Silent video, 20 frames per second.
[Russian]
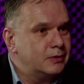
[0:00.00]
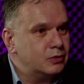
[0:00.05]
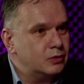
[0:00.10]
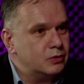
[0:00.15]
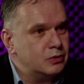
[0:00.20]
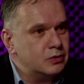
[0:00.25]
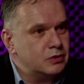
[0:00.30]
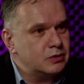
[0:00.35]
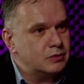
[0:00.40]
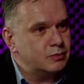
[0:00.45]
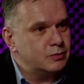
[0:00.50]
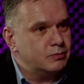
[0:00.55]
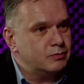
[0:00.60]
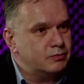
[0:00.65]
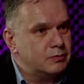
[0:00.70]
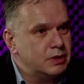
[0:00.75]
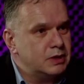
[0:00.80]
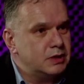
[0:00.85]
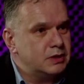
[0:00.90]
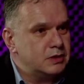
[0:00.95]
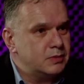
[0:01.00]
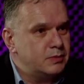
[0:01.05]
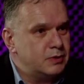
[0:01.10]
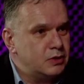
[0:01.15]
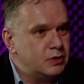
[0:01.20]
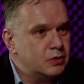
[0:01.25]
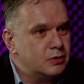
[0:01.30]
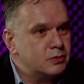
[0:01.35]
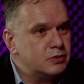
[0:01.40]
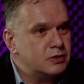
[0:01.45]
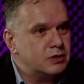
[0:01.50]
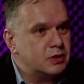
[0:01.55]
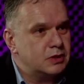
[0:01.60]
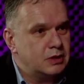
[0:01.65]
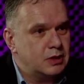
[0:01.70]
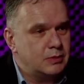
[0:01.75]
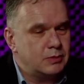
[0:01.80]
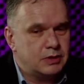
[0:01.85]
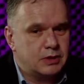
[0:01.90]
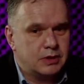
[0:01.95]
То есть мы смеемся,
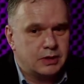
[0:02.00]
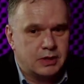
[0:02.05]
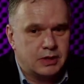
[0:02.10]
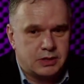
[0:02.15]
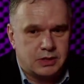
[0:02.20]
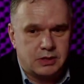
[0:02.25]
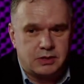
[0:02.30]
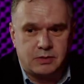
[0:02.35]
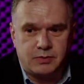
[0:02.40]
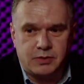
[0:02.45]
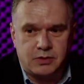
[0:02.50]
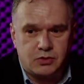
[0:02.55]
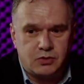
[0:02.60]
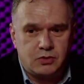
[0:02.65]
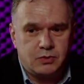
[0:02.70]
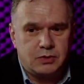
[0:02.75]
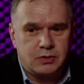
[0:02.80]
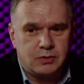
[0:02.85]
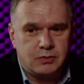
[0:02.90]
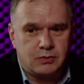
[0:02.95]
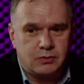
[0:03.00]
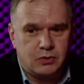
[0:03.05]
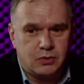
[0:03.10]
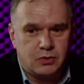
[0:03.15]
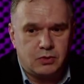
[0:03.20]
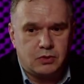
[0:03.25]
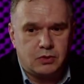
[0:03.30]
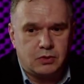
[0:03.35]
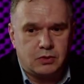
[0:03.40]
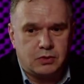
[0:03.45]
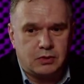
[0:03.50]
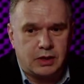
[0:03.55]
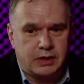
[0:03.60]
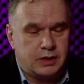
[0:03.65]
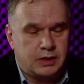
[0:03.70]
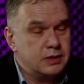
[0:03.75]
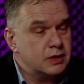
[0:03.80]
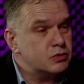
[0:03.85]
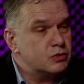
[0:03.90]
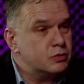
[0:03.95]
нам это кажется безумием, но
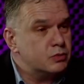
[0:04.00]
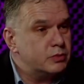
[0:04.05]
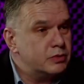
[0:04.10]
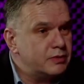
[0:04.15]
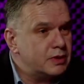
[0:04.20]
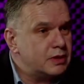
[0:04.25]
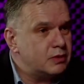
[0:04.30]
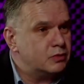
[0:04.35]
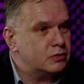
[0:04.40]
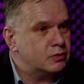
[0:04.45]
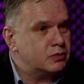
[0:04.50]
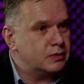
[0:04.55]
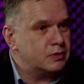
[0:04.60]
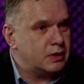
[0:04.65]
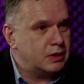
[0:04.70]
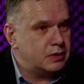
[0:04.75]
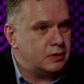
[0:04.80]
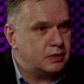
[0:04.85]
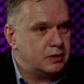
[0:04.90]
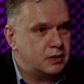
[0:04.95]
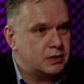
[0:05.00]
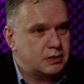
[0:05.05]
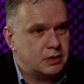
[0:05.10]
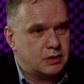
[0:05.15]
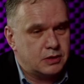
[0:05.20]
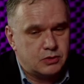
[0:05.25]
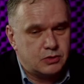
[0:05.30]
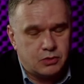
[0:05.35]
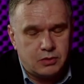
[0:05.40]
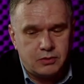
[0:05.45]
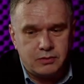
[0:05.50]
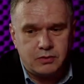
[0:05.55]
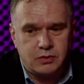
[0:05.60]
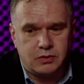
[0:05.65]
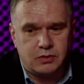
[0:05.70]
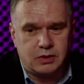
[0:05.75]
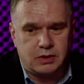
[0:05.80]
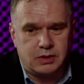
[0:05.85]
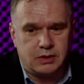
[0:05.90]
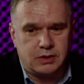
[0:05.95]
они нас убивают, они нас
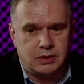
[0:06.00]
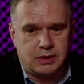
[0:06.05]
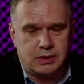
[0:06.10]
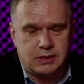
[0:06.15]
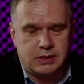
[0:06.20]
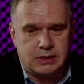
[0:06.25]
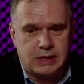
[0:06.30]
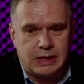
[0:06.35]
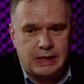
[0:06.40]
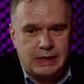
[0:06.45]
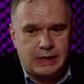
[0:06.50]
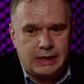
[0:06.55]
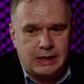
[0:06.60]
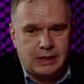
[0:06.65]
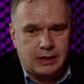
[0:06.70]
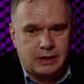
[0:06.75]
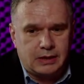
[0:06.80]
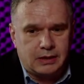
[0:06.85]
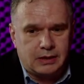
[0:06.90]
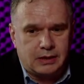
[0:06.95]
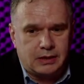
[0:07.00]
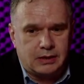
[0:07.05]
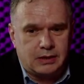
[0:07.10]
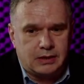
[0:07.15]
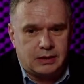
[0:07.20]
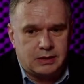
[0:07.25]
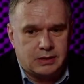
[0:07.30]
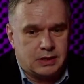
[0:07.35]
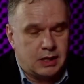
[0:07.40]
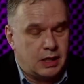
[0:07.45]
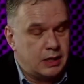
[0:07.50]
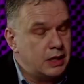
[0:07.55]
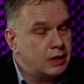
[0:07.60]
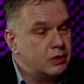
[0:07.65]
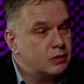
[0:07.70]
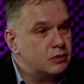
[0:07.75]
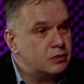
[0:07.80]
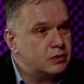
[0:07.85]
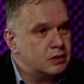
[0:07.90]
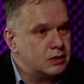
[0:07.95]
арестовывают, они нас э,
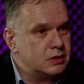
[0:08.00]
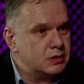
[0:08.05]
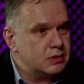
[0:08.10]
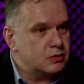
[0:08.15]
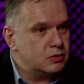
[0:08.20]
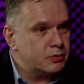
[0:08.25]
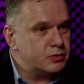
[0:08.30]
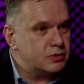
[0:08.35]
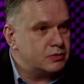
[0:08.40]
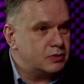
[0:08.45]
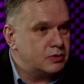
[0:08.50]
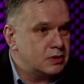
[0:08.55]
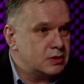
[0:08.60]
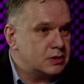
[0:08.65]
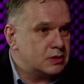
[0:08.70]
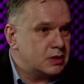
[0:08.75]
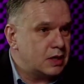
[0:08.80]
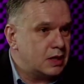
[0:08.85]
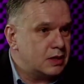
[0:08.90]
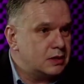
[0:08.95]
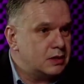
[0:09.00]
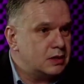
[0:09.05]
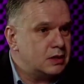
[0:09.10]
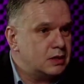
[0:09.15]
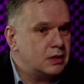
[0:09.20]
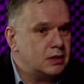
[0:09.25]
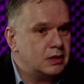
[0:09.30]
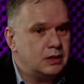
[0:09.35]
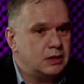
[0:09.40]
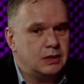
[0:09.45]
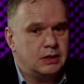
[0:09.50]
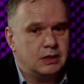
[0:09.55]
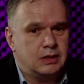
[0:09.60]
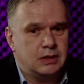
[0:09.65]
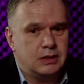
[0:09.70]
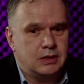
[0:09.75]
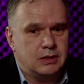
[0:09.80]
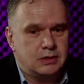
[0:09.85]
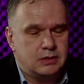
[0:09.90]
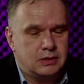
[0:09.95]
изгоняют из собственной страны,
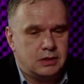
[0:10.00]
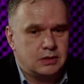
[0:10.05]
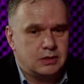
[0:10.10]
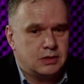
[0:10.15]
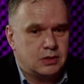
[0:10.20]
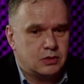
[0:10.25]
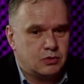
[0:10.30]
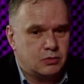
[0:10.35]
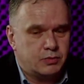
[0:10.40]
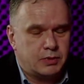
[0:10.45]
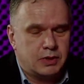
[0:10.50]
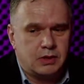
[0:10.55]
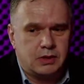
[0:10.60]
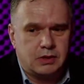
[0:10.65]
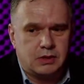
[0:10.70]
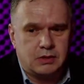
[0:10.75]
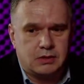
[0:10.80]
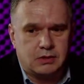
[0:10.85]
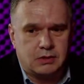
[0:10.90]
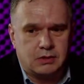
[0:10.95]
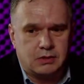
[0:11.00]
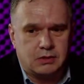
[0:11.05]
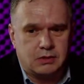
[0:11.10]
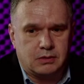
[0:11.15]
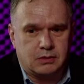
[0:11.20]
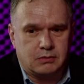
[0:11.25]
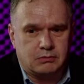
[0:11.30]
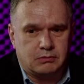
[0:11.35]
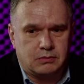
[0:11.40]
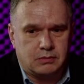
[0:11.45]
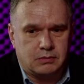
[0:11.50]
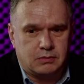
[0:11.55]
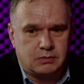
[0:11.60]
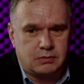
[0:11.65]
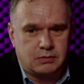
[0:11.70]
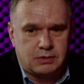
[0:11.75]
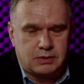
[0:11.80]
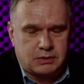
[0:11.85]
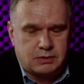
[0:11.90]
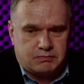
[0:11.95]
и здесь наступает э,
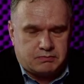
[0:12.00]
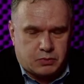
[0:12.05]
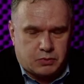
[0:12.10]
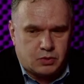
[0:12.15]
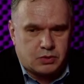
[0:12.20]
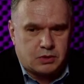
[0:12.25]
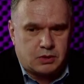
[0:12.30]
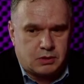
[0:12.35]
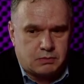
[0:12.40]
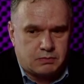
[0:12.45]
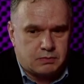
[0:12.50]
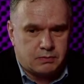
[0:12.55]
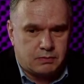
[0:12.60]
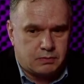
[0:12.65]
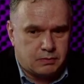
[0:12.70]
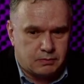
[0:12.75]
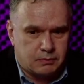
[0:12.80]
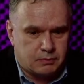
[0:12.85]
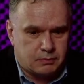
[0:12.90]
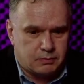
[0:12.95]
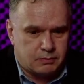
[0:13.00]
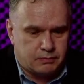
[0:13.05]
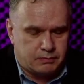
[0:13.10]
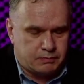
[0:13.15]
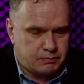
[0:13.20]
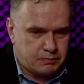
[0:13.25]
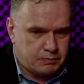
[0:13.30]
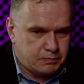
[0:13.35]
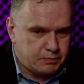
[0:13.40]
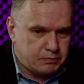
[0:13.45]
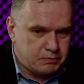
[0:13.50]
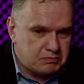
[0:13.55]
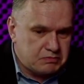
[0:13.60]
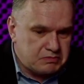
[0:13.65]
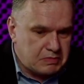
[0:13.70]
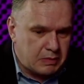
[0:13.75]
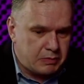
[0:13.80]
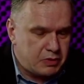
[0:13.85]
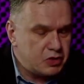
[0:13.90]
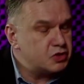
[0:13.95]
просто
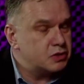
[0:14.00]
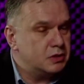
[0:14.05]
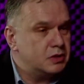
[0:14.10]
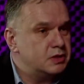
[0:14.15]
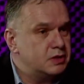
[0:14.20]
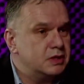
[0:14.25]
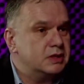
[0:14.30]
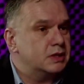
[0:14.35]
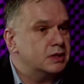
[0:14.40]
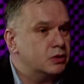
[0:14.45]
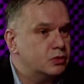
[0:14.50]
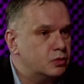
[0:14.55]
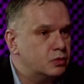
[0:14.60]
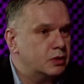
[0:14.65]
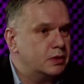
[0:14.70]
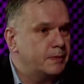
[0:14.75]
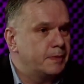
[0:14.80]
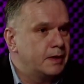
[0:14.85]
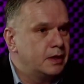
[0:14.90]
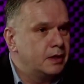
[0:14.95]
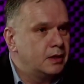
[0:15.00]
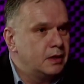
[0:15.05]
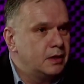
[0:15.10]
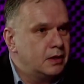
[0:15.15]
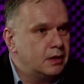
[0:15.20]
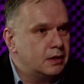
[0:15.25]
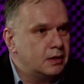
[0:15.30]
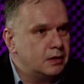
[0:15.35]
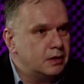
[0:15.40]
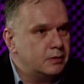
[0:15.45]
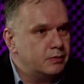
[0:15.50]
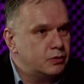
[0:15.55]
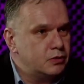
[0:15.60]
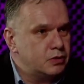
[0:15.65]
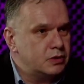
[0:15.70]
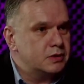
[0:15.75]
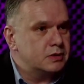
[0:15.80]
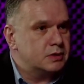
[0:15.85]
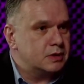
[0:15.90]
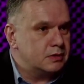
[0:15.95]
обычная диктатура. Э,
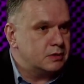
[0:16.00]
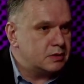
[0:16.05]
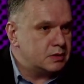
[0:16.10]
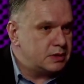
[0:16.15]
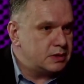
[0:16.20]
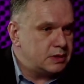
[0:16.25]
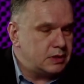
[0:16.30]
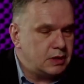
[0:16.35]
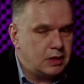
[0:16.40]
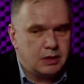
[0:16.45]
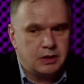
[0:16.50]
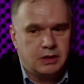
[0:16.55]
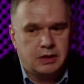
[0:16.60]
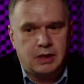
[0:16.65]
путинского стиля.